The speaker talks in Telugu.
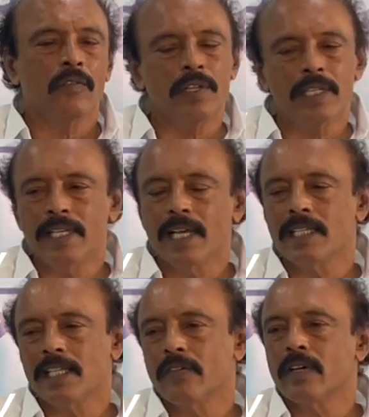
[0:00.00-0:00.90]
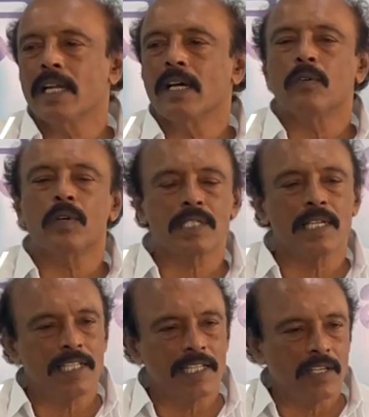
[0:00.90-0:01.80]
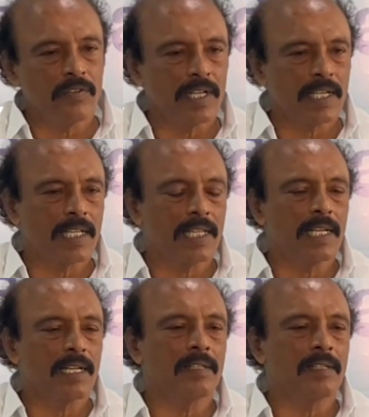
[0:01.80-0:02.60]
విద్యా దీవెన వసతి దీవెన కింద